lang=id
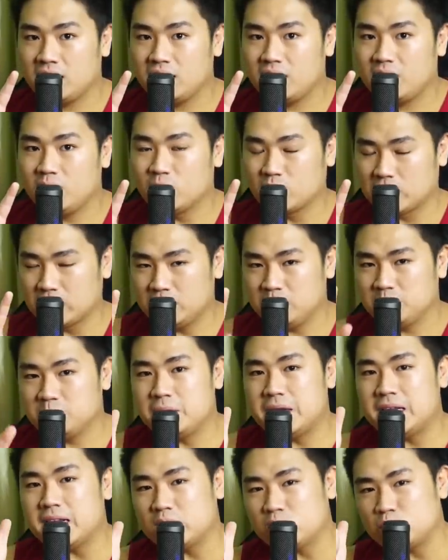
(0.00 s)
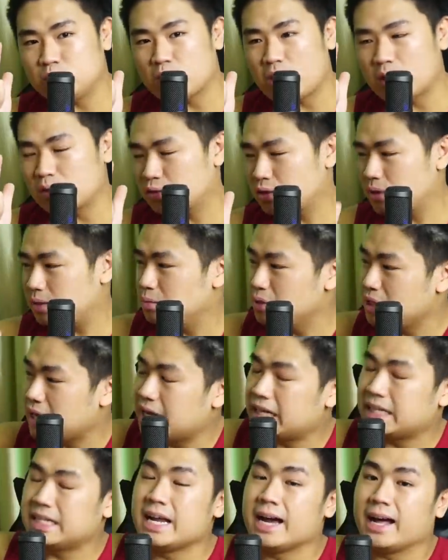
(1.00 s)
Oke. Okay? Beda 700 ribu dengan
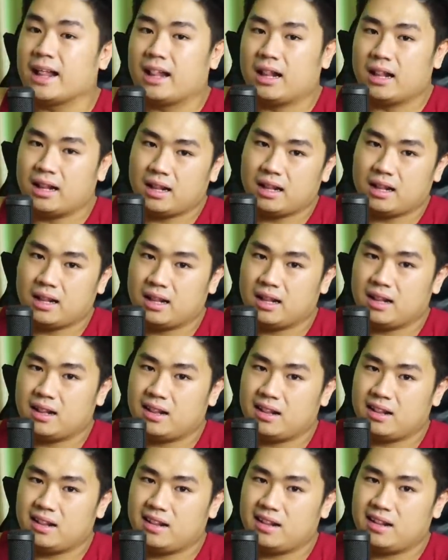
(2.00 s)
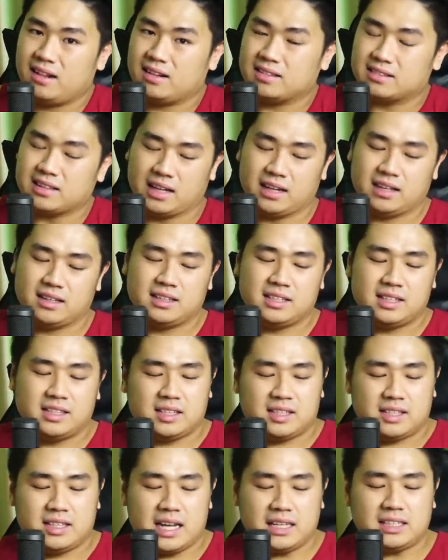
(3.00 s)
Dell. Nah,
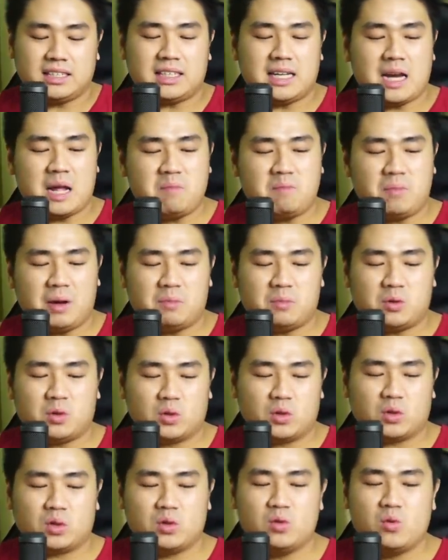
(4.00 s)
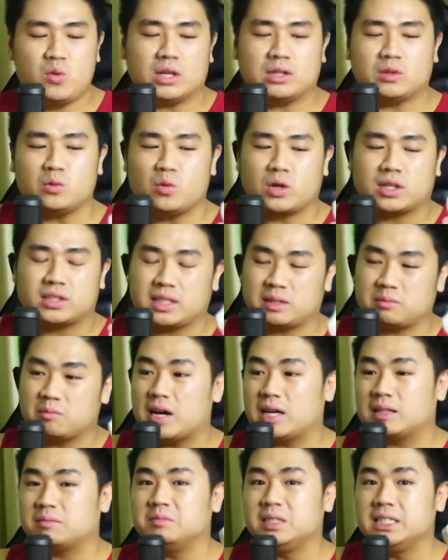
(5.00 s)
dan kenapa menurut gua tuh worth it
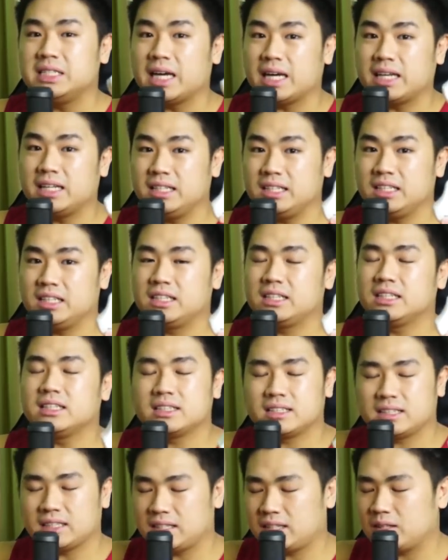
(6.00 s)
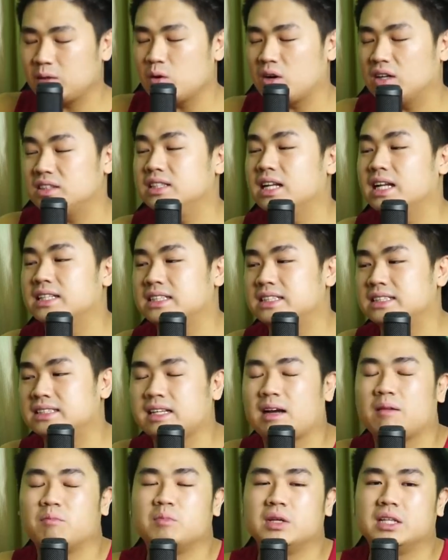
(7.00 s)
banget beli kayak gini? Nanti gua akan jelasin
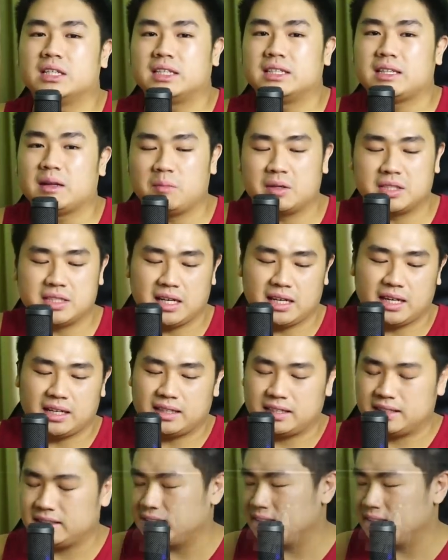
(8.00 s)
sambil kita berjalan.